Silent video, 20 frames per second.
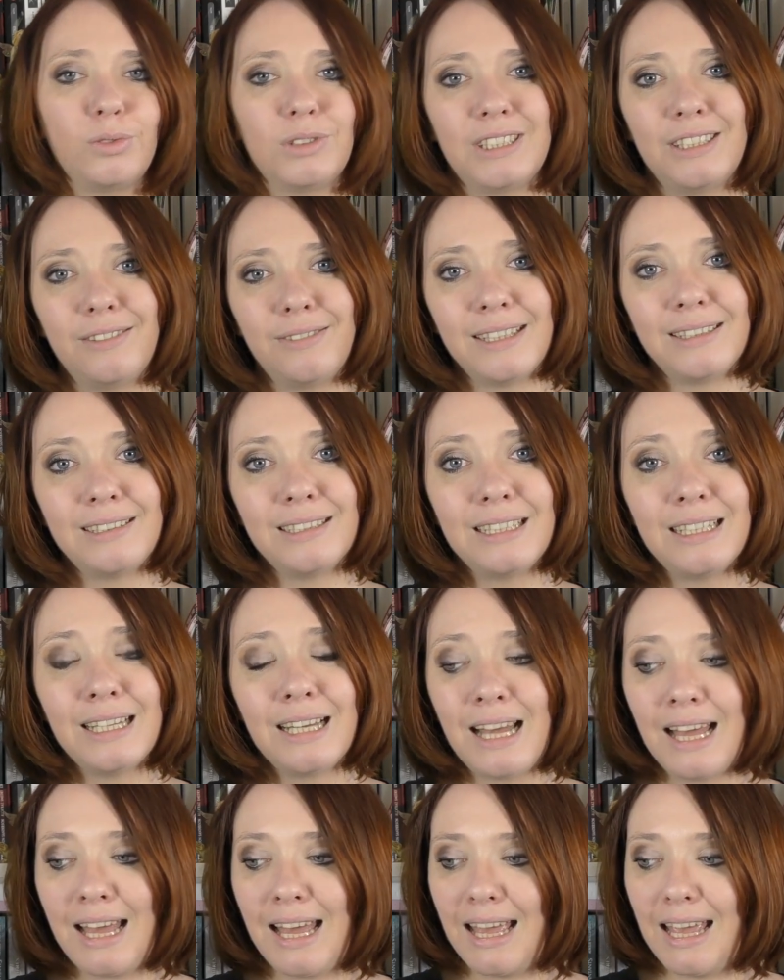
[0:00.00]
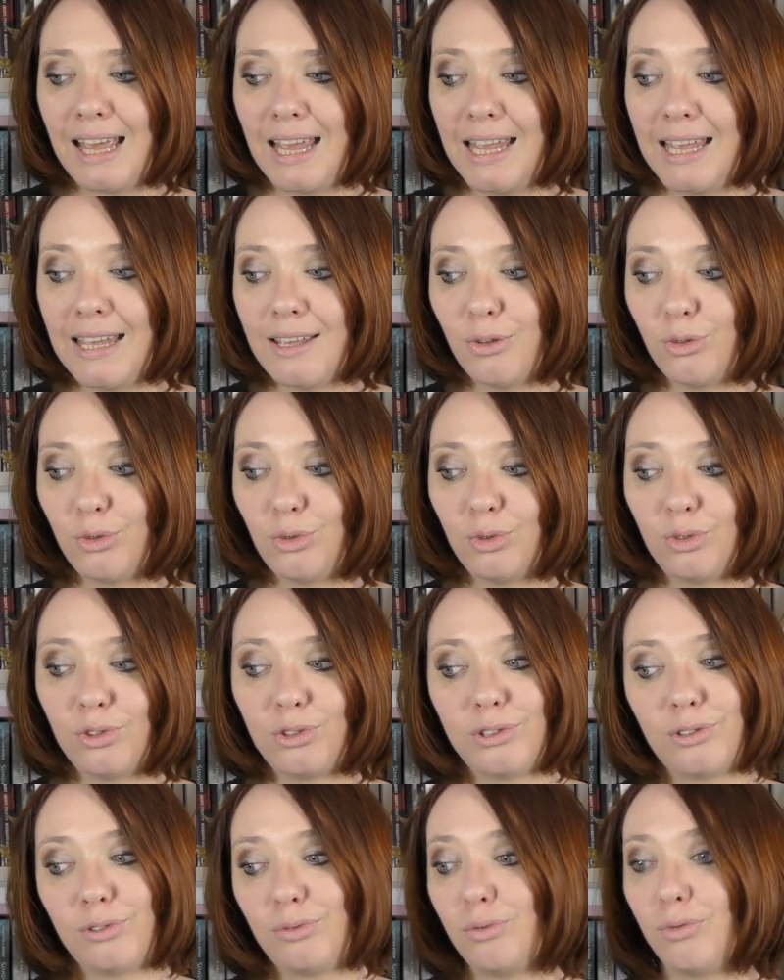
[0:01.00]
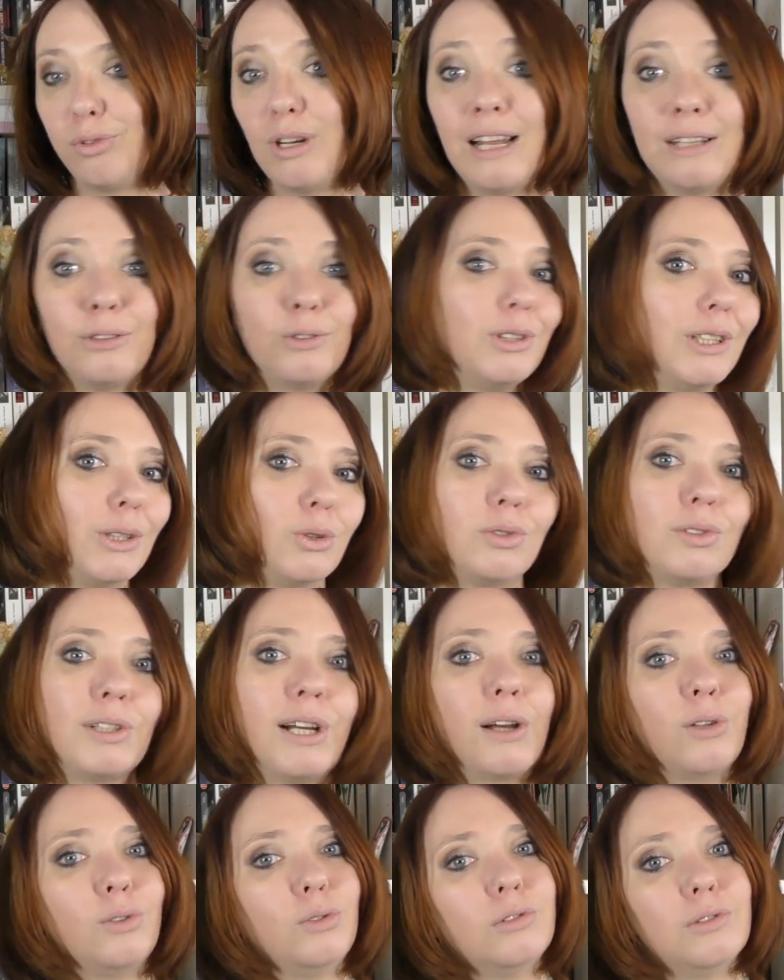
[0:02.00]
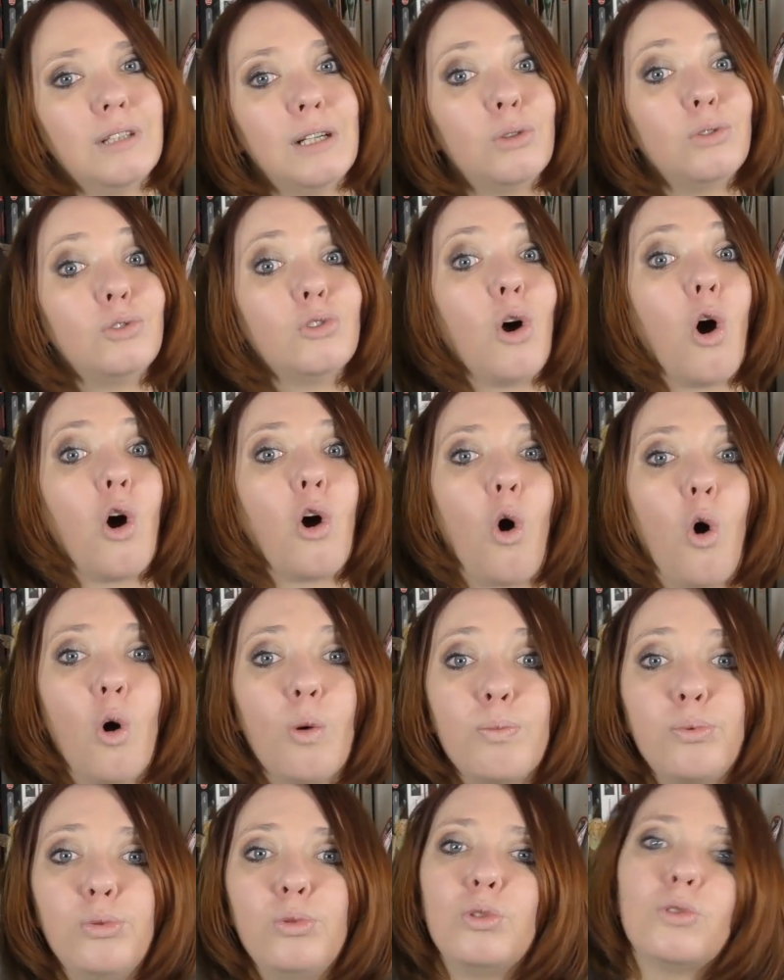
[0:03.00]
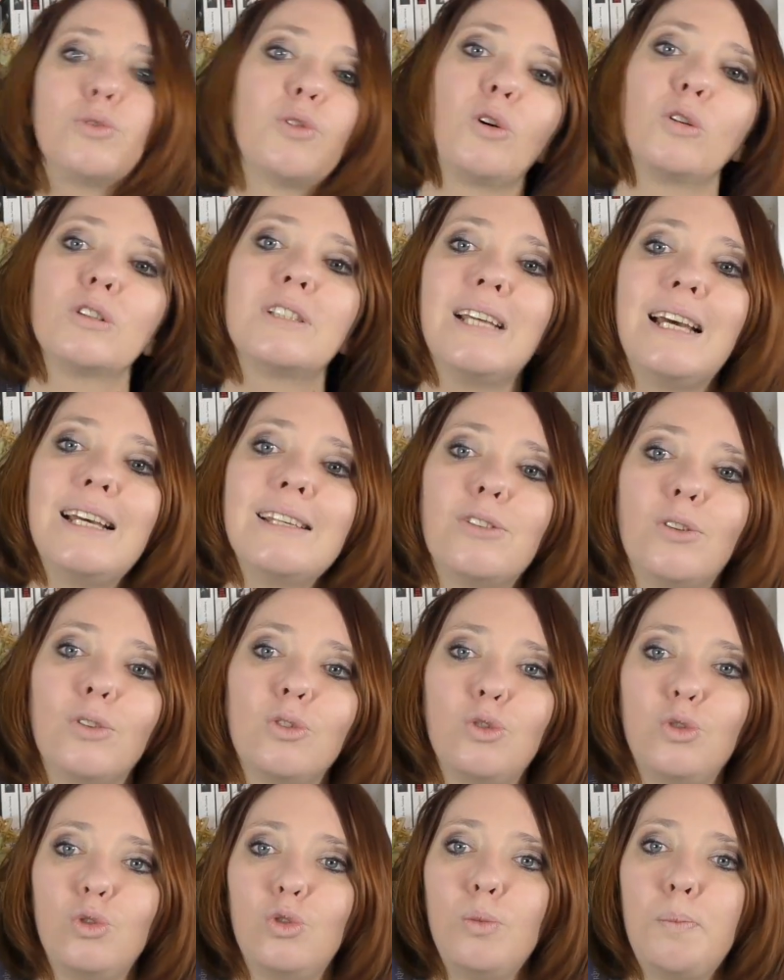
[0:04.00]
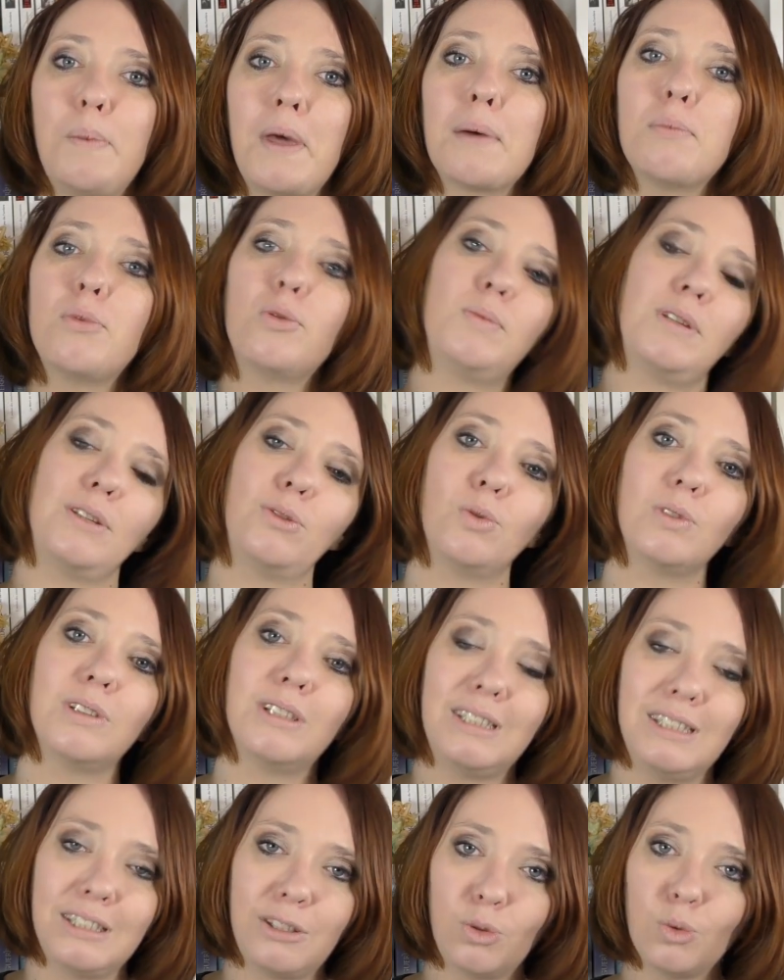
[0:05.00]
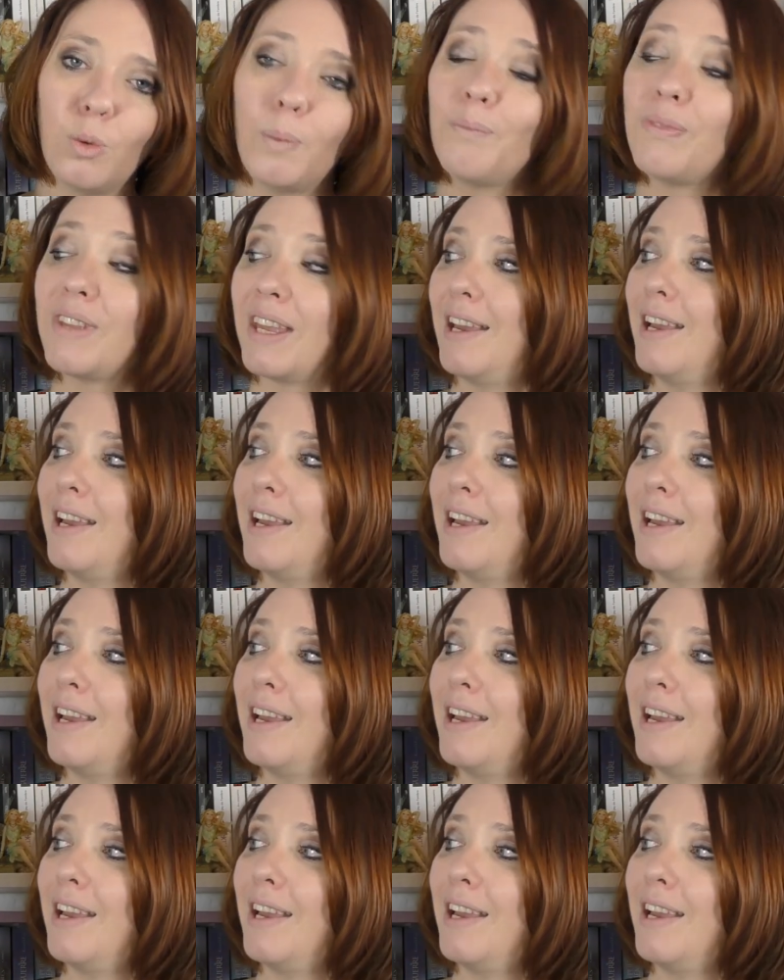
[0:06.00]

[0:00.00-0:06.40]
vous évader et de, voilà, de découvrir une nouvelle auteure en plus française dans une superbe maison d'édition.